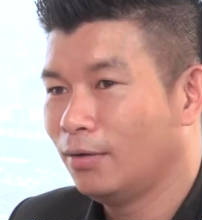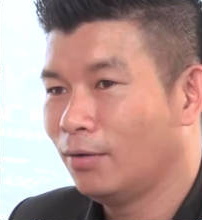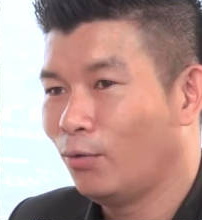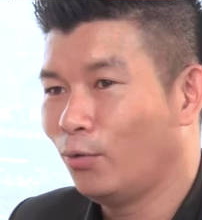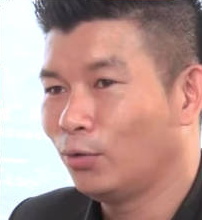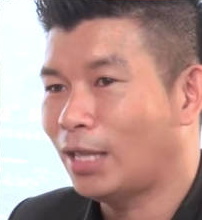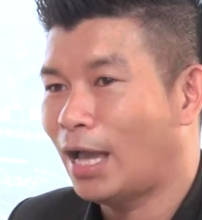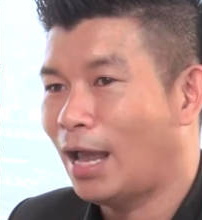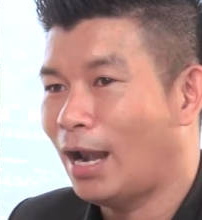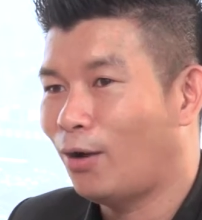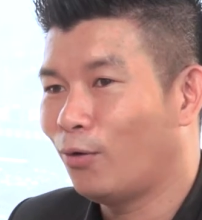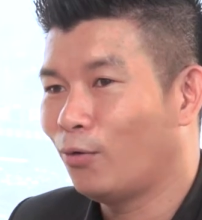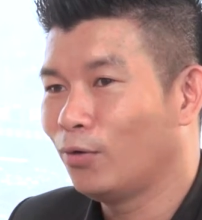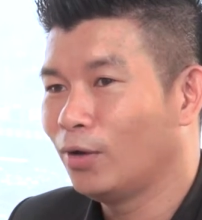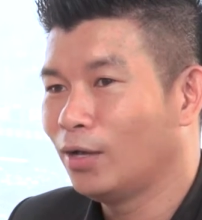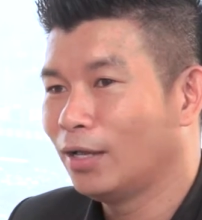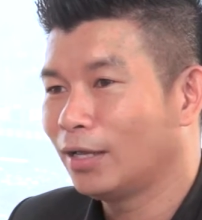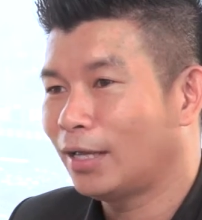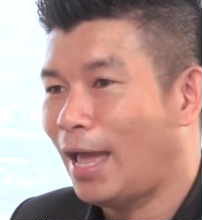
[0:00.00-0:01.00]
โหถ้าเรา
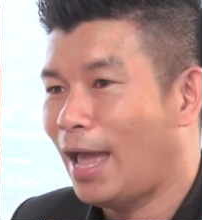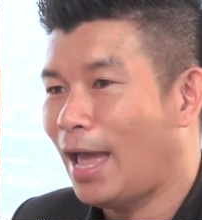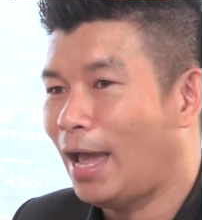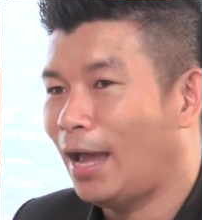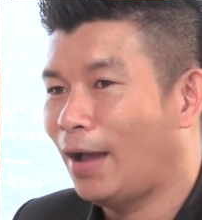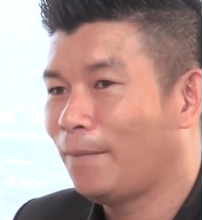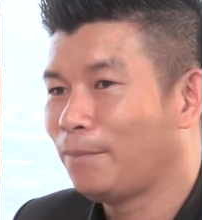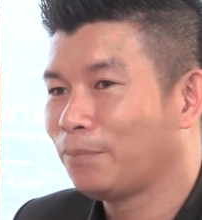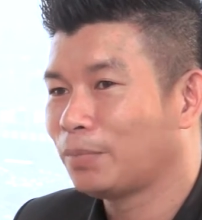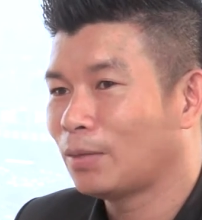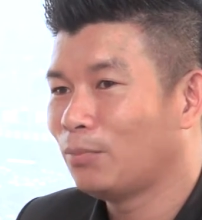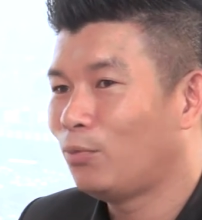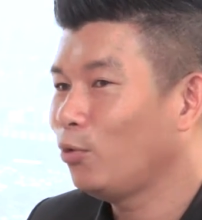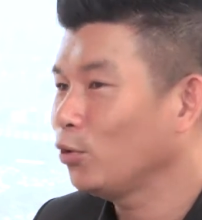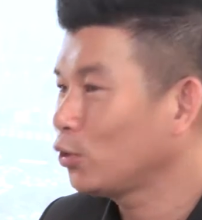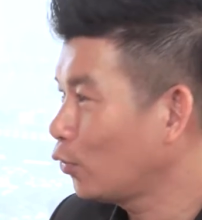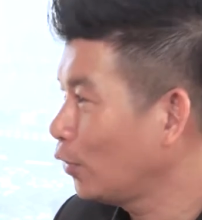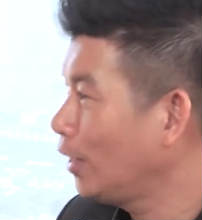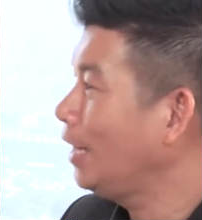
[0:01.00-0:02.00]
แค่พู
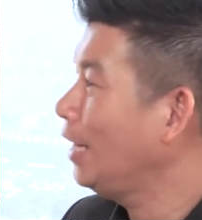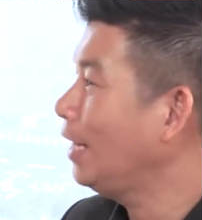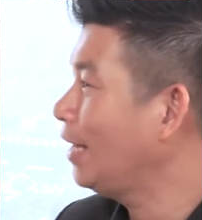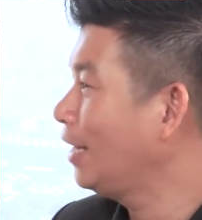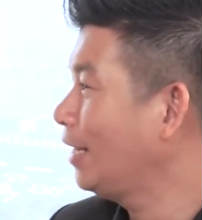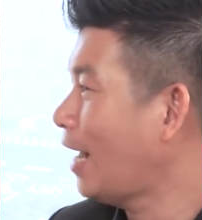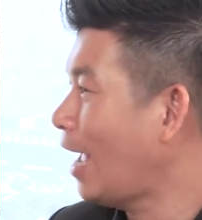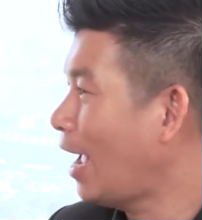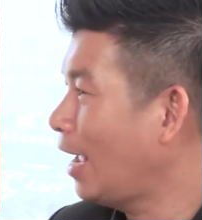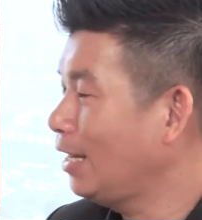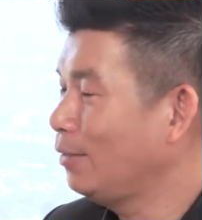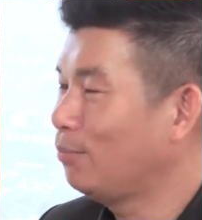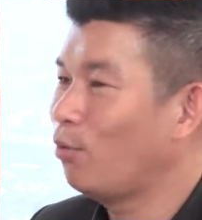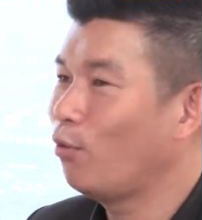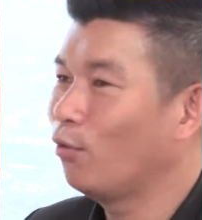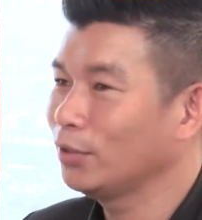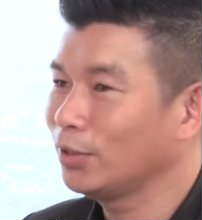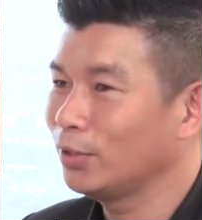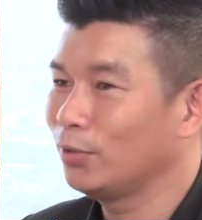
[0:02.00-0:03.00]
ดตรงนี้นิดนึงนะหรือ
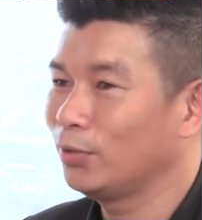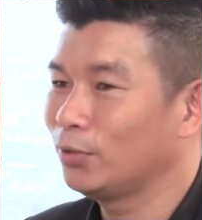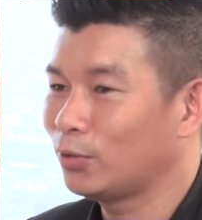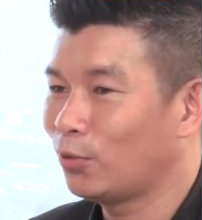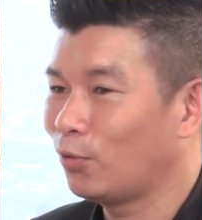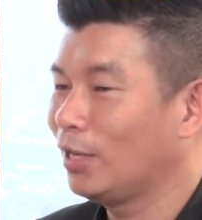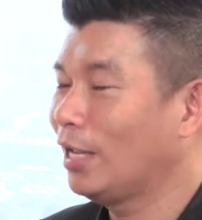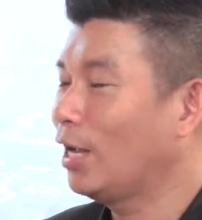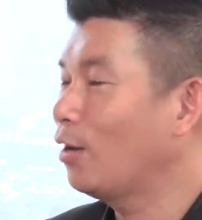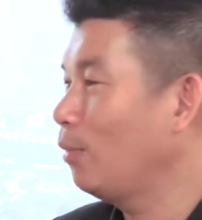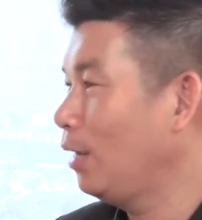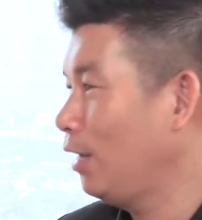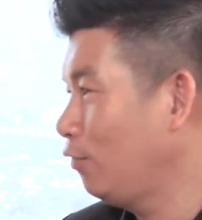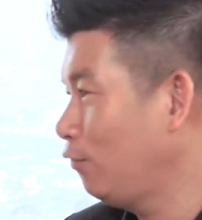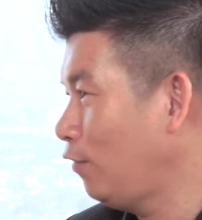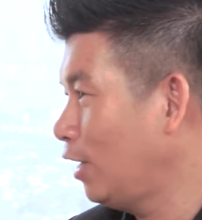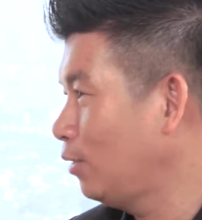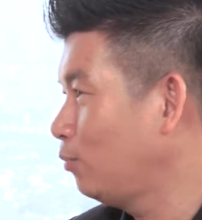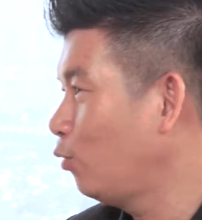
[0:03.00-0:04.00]
โพสต์ตรงนี้เข้าไปใน
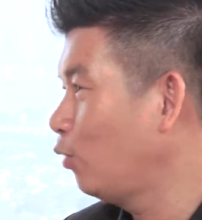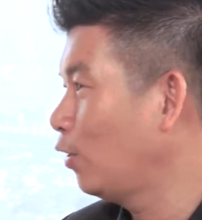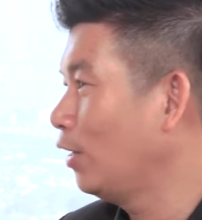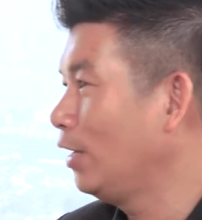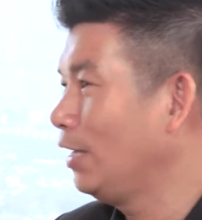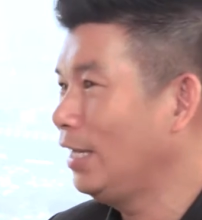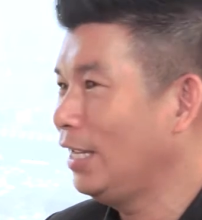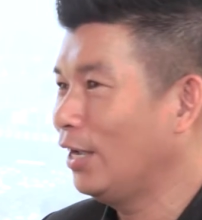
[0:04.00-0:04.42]
Facebook เรานิด